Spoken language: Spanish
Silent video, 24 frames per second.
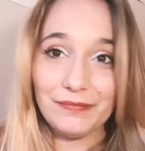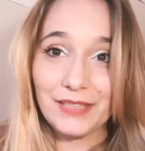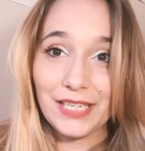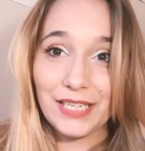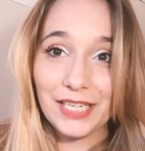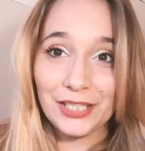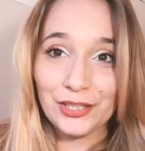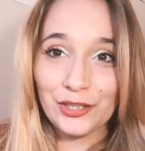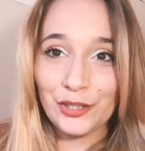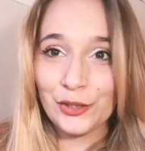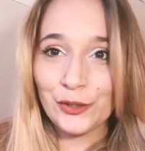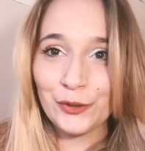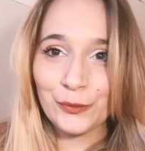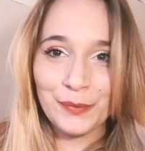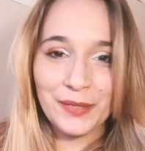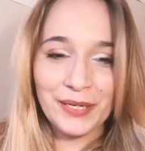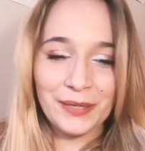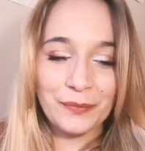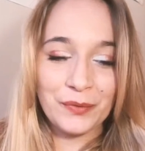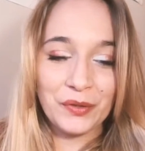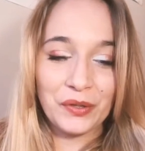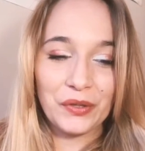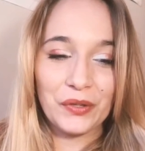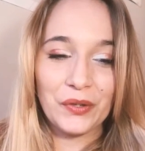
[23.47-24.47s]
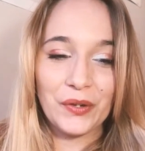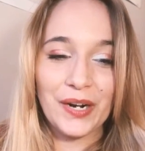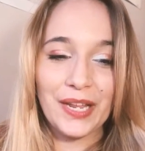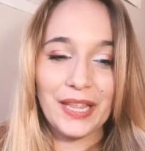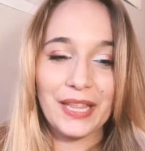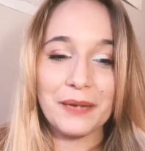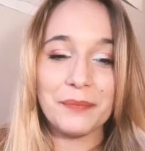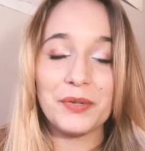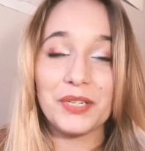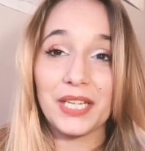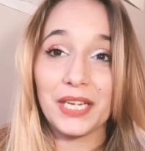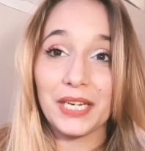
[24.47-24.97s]
estoy súper
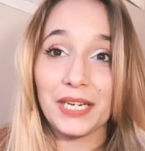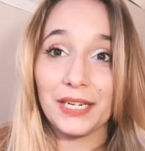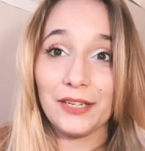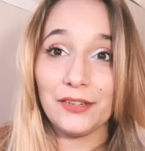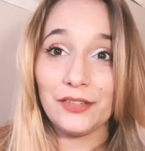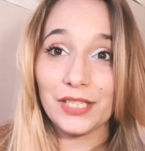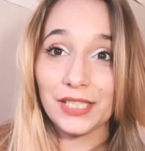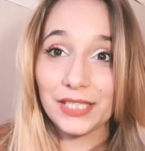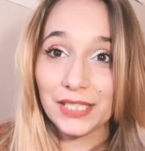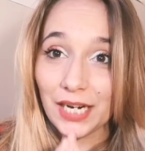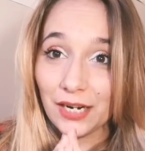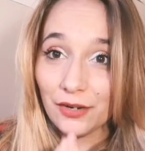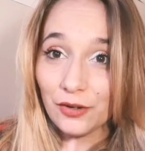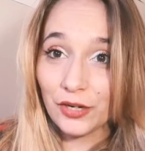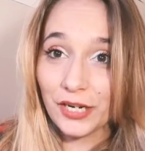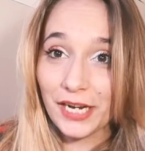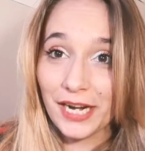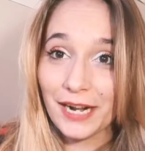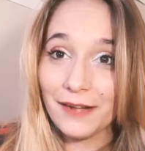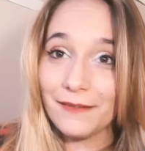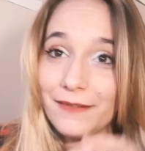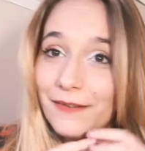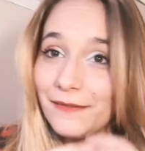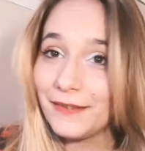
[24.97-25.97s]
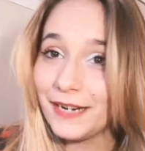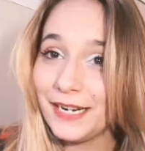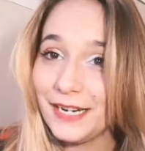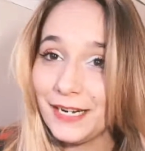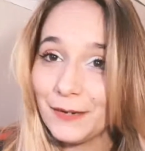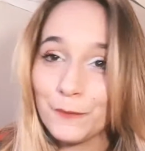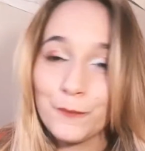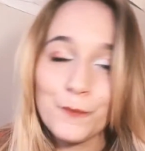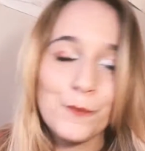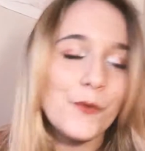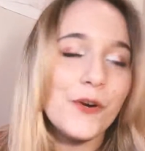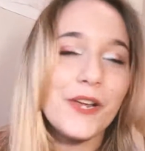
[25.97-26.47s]
emocionada porque creo que es algo que ahora va a
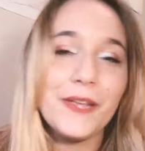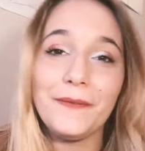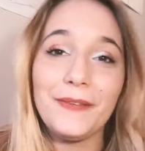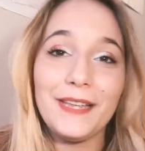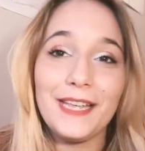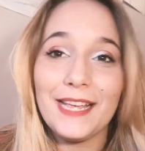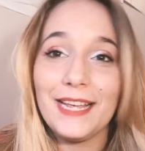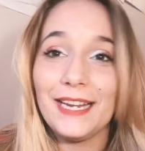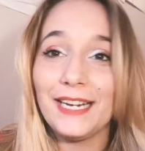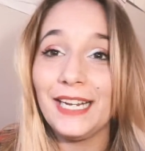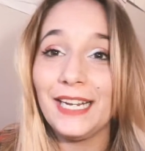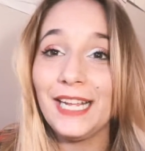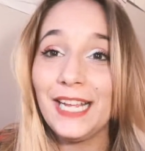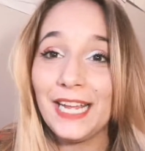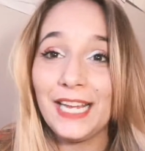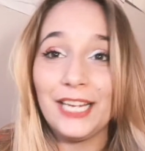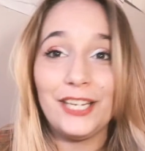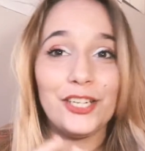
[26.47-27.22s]
venir muy bien